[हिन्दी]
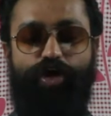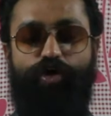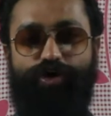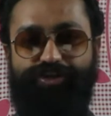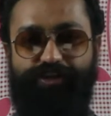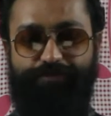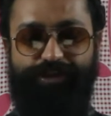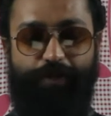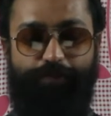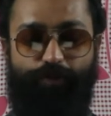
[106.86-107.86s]
और
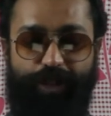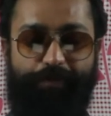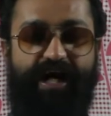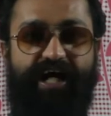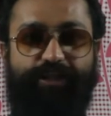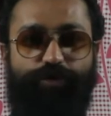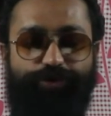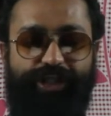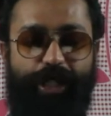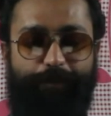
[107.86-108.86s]
सबसे बुरी बात
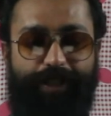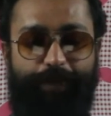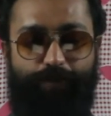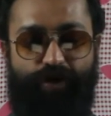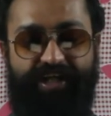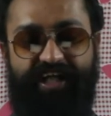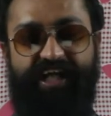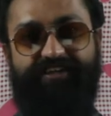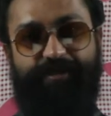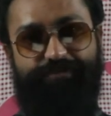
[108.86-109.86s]
उसे अपने बॉडी
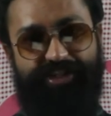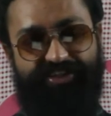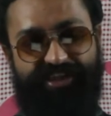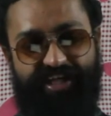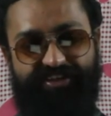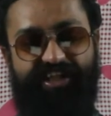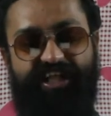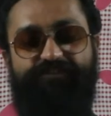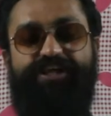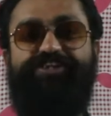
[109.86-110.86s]
के सबसे
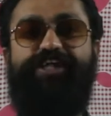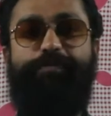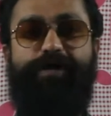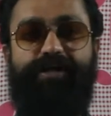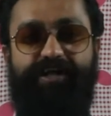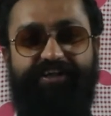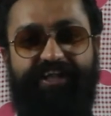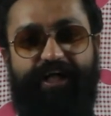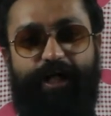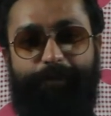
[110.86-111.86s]
सेंसिटिव हिस्से पर
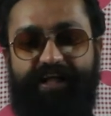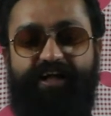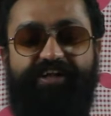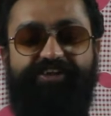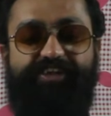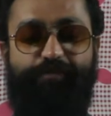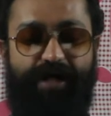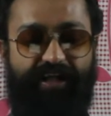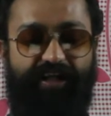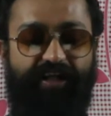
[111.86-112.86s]
गंदे कपड़े का
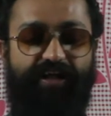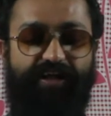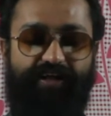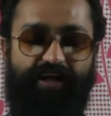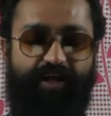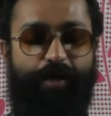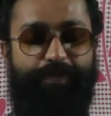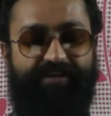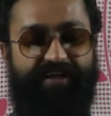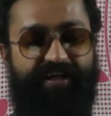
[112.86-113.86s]
इस्तेमाल करना
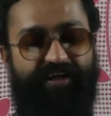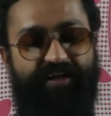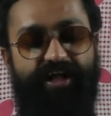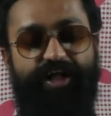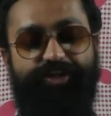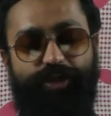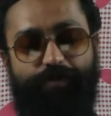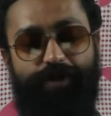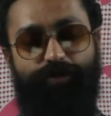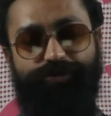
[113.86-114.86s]
पड़ता है
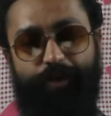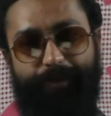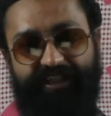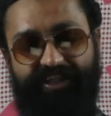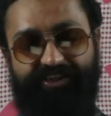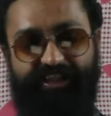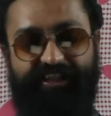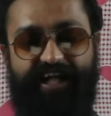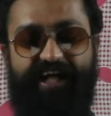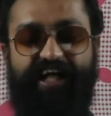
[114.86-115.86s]
जब उसे पता
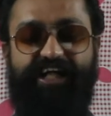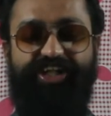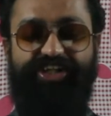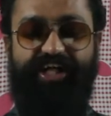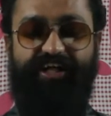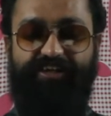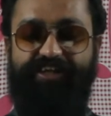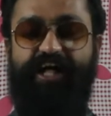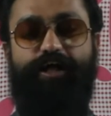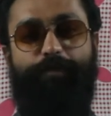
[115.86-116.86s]
चलता है कि ये
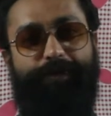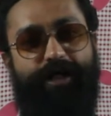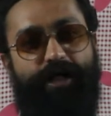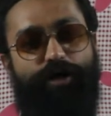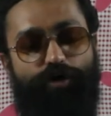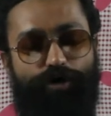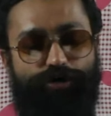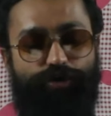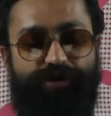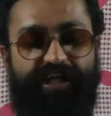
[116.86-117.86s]
गंदा कपड़ा
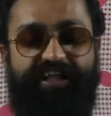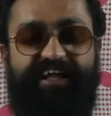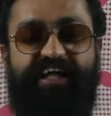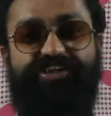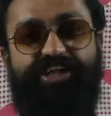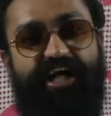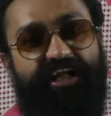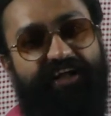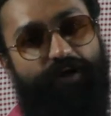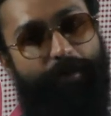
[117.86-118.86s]
औरतों के लिए
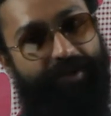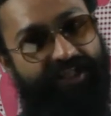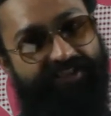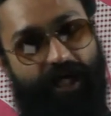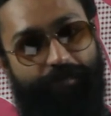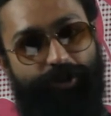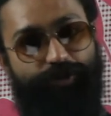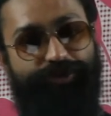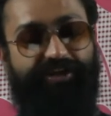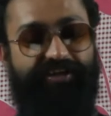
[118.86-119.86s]
जानलेवा भी साबित
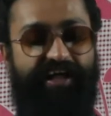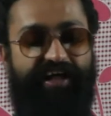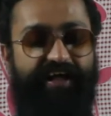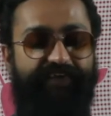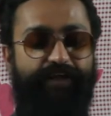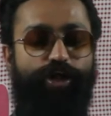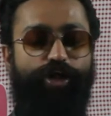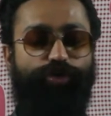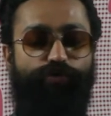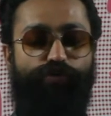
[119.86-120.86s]
हो सकता है
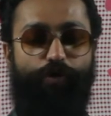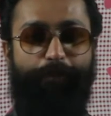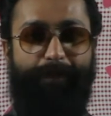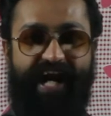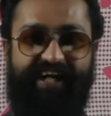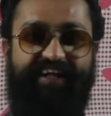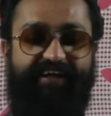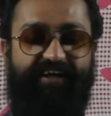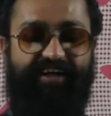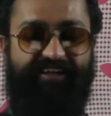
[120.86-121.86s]
तो वो पैड
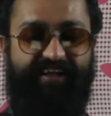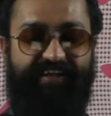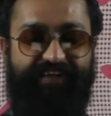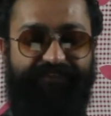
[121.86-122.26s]
लेकर आता है